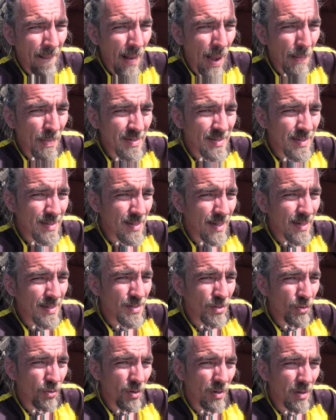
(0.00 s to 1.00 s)
Aber es ist halt
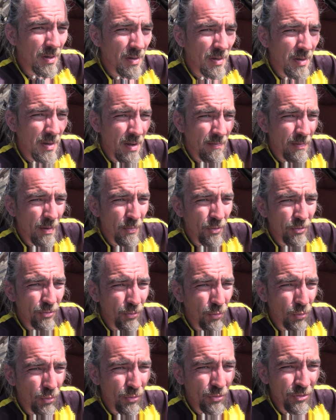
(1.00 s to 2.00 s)
so. Wir
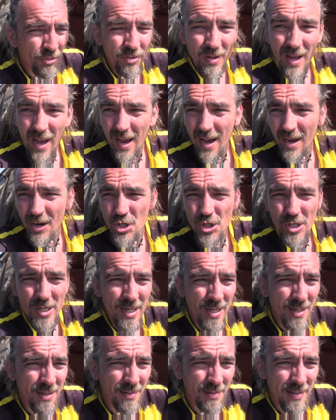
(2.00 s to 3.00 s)
müssen uns
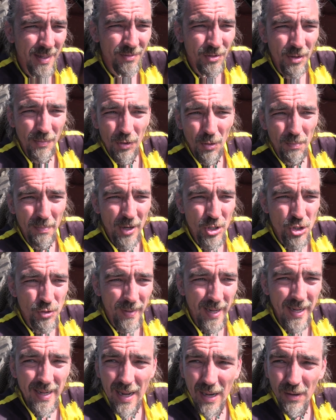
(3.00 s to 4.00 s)
arrangieren. Jetzt kommen noch ein paar
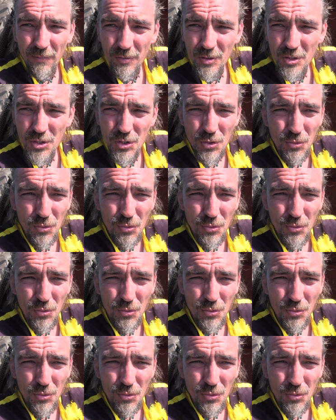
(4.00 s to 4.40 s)
Schwäne auf uns